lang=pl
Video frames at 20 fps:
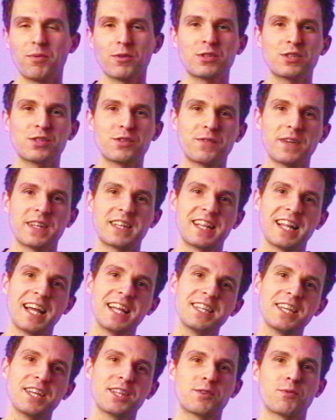
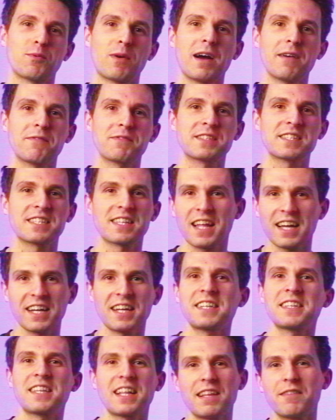podświetlanie tła w
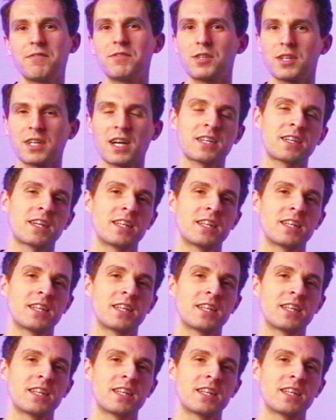starych telewizorach